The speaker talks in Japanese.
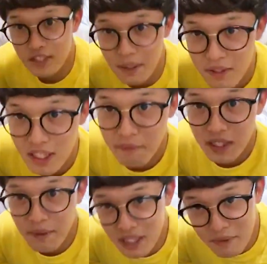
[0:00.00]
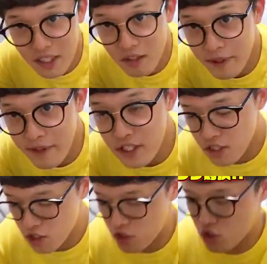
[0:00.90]
食べて、ね、食べてみたいと思いま
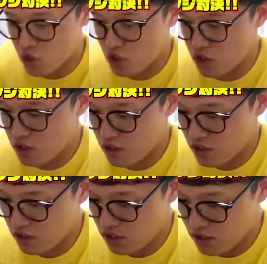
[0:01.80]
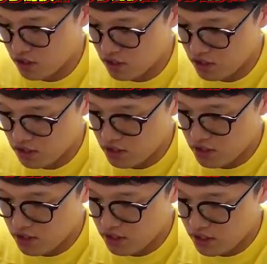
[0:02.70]
す。
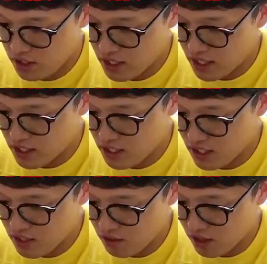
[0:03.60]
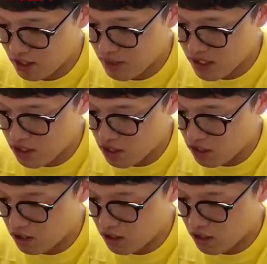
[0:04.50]
いや、チーズとろけてますよ。